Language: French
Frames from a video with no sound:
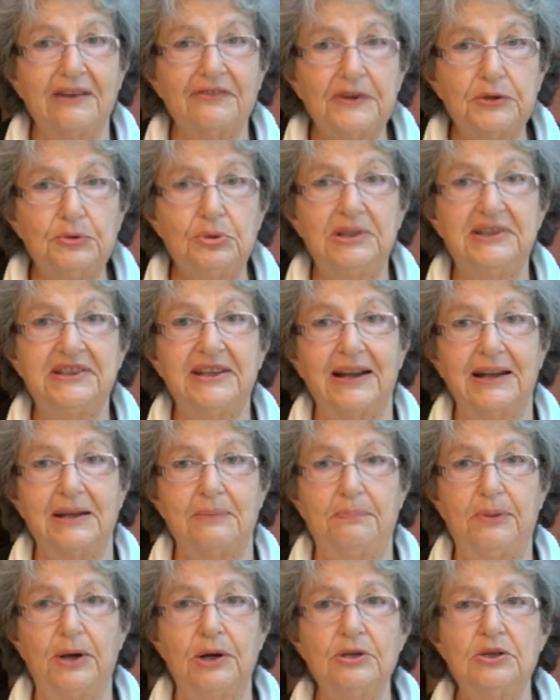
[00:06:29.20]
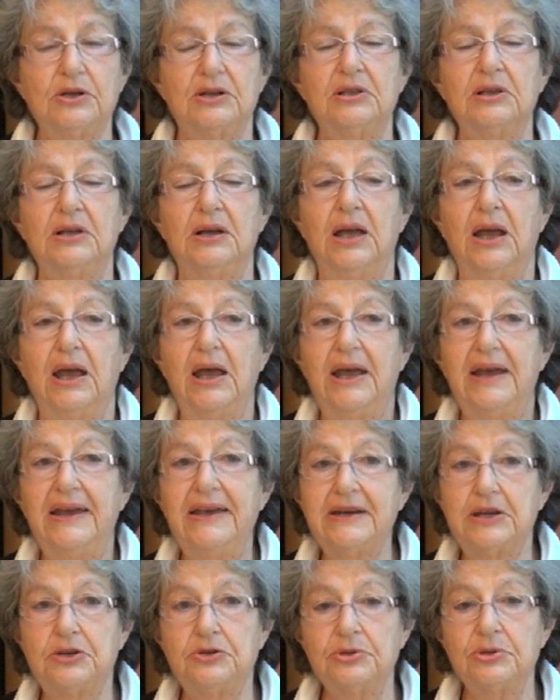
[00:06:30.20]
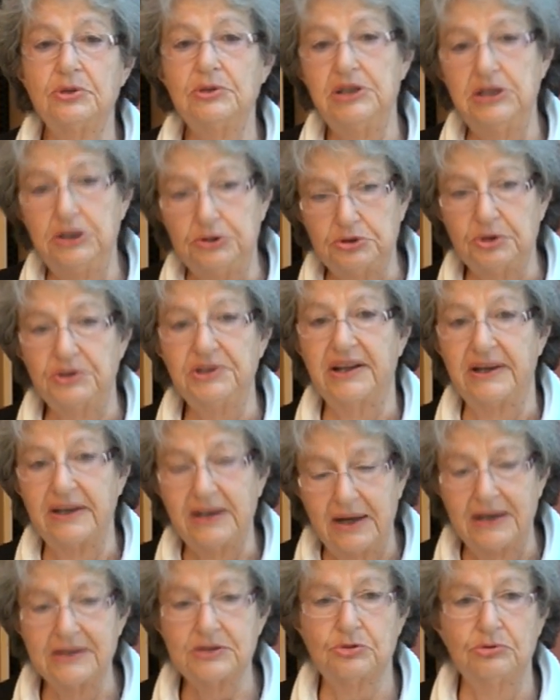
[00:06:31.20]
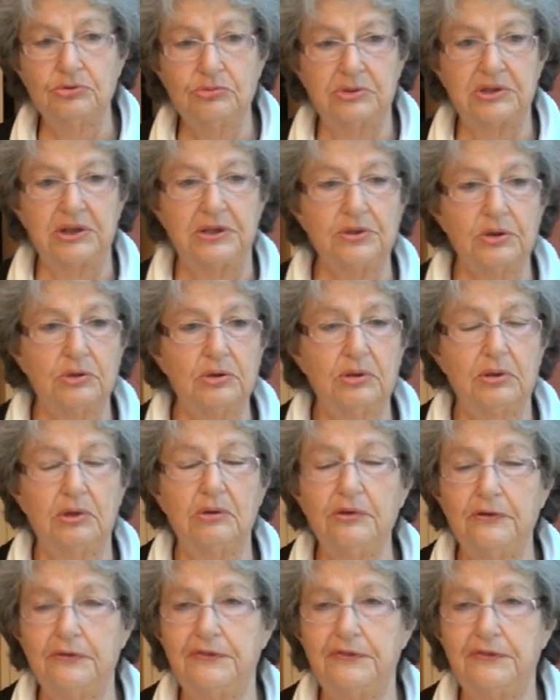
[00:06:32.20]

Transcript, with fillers: faculté à l'époque et qu'il tenait à ce que nous ayons une